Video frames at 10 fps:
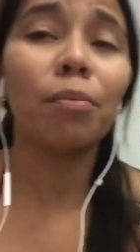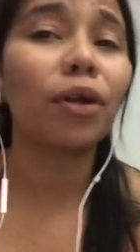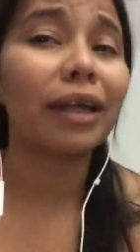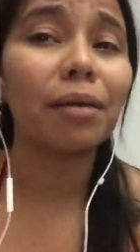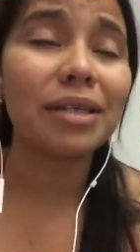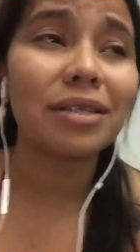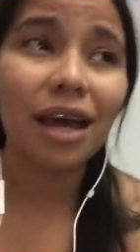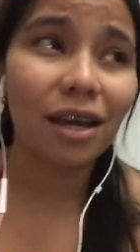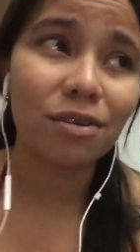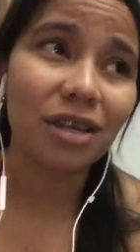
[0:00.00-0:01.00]
porque hay
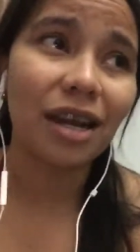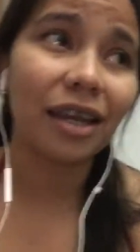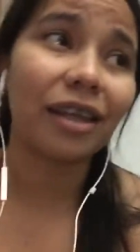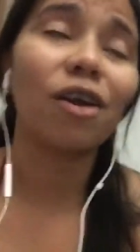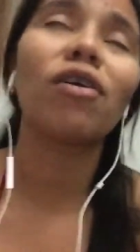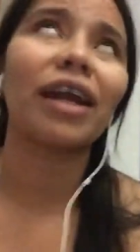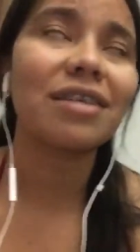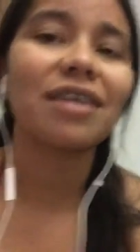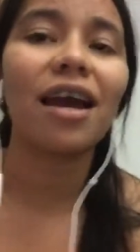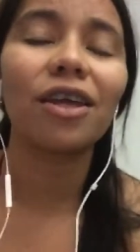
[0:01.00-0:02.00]
demasiadas cosas la que tengo,
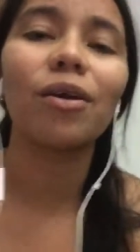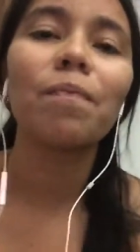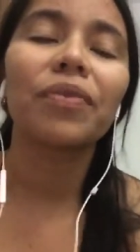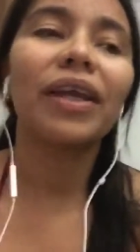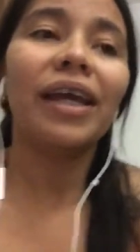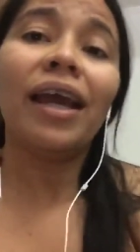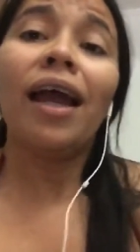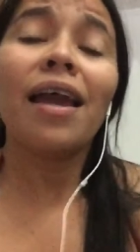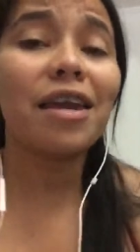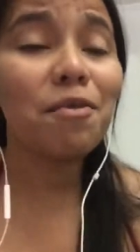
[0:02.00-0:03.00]
gracias a Dios.
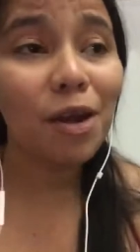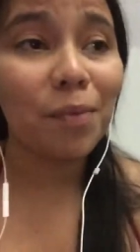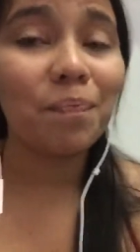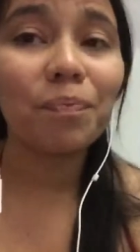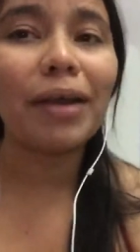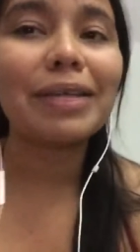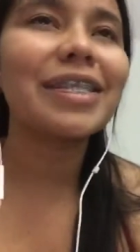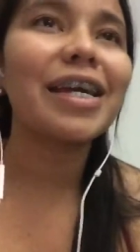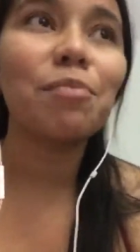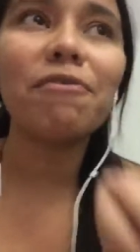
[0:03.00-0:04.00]
Y bueno, pues
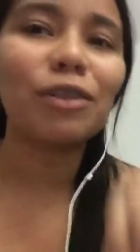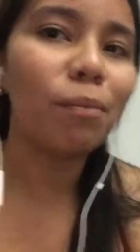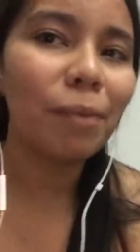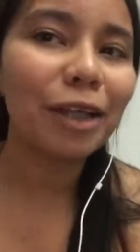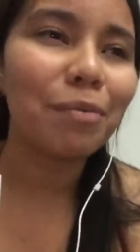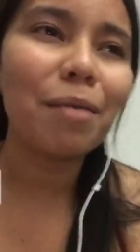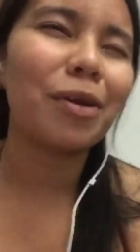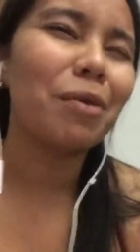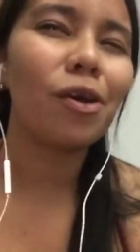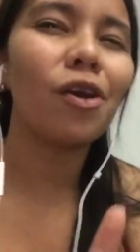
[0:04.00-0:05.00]
de hecho me faltó un plato más,
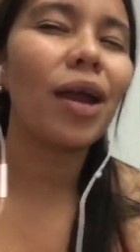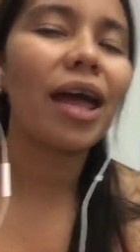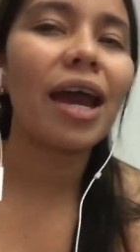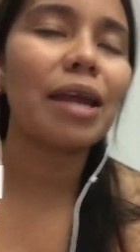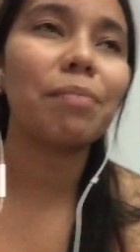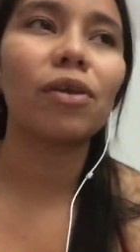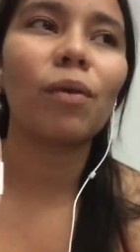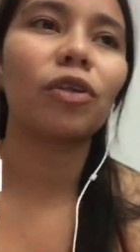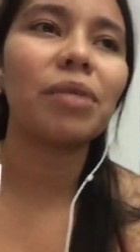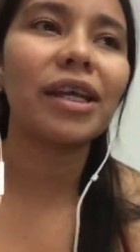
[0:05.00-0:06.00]
pero mejor lo voy a dejar ahí, pero
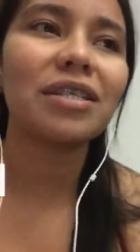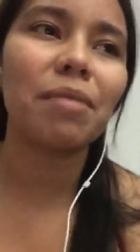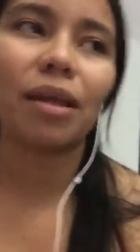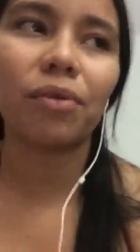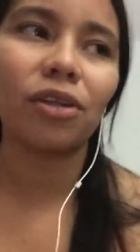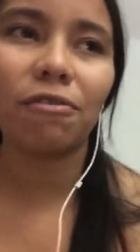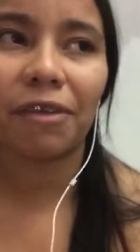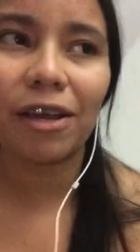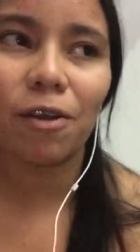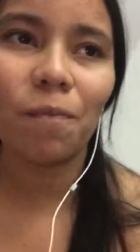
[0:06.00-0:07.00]
cuando cuanto mire que se me está poniendo
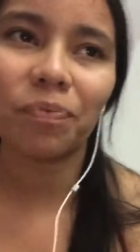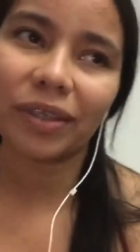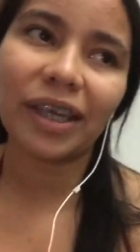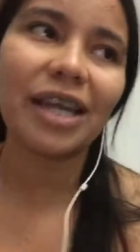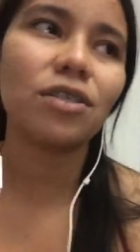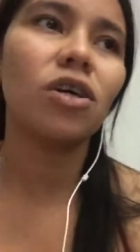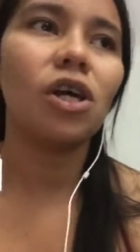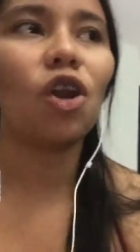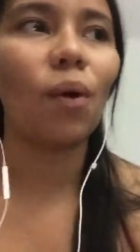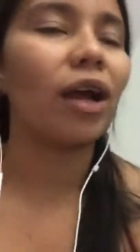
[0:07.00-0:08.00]
feo, eso
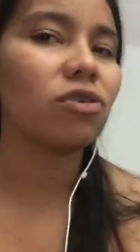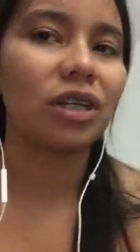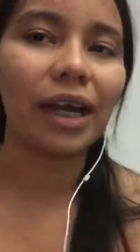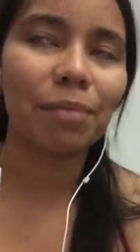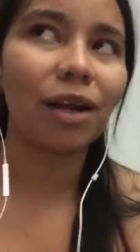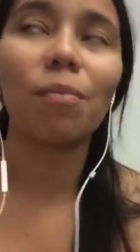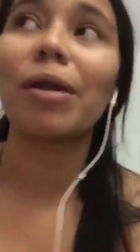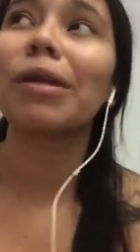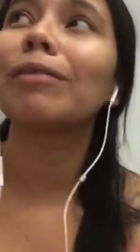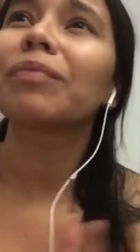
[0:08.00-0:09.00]
lo voy a cocinar para
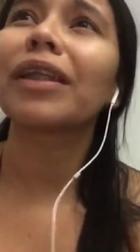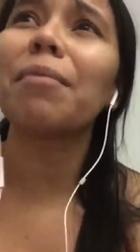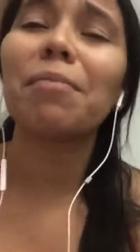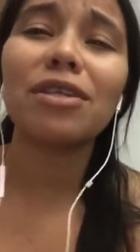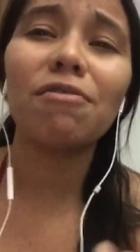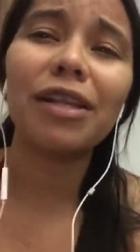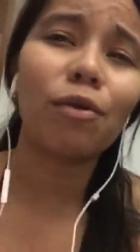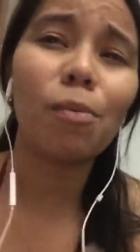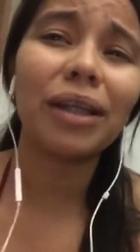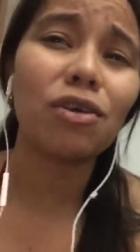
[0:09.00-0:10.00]
comérmelo. También me hicieron falta
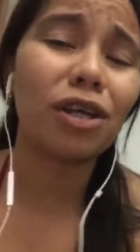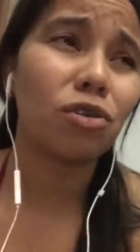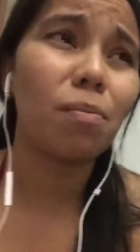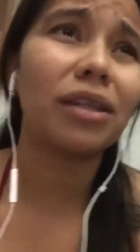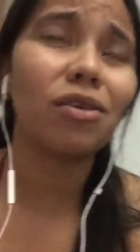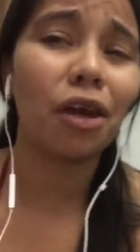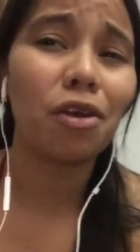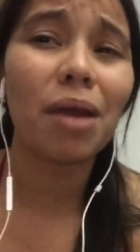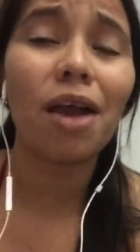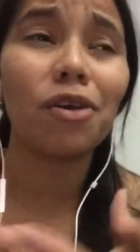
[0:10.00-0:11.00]
unos batidos que son los batidos que
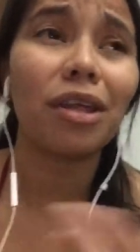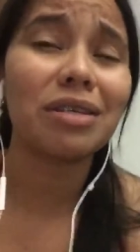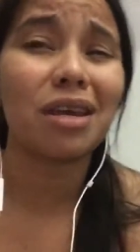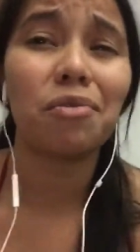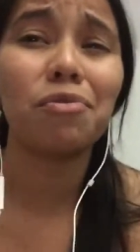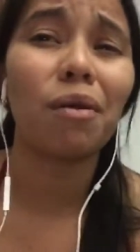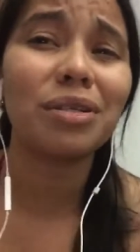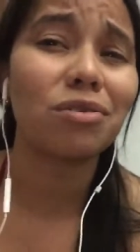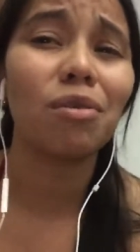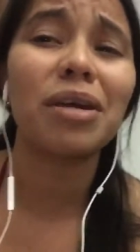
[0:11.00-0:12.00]
yo me hago de desayuno, a
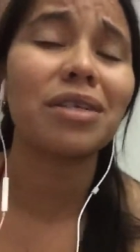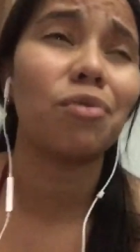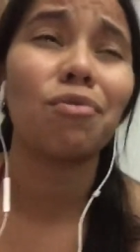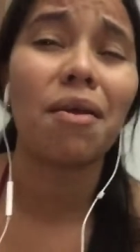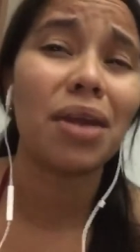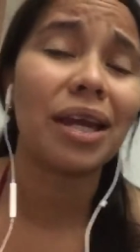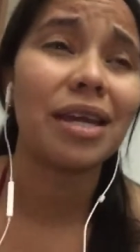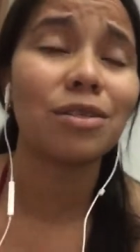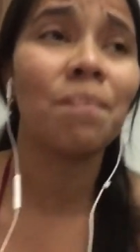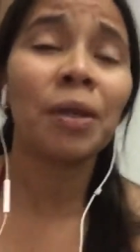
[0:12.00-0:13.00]
veces solo me desayuno una avena
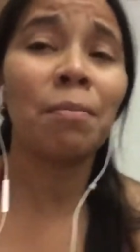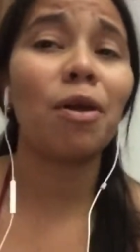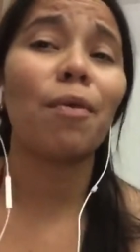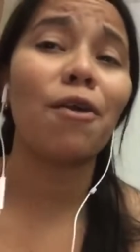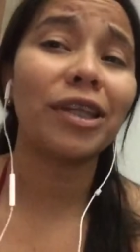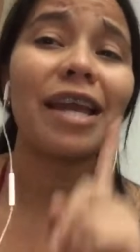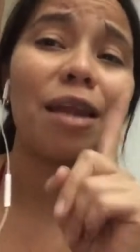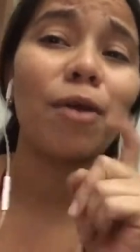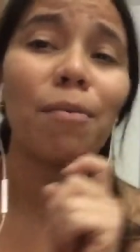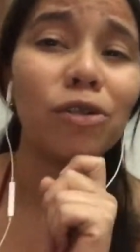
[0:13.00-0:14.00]
y eso, pero pues ahorita ya
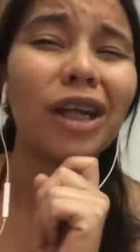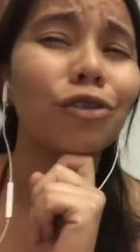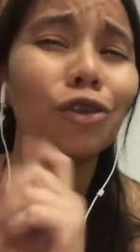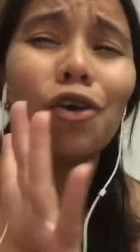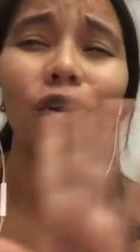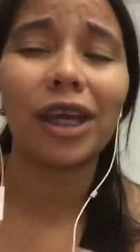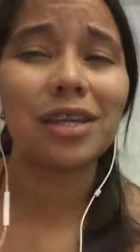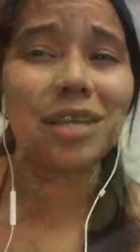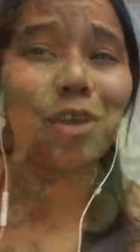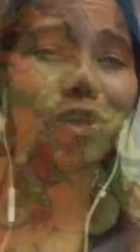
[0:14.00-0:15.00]
les voy a mostrar todo lo que
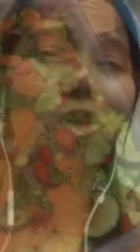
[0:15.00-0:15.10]
hice, lo que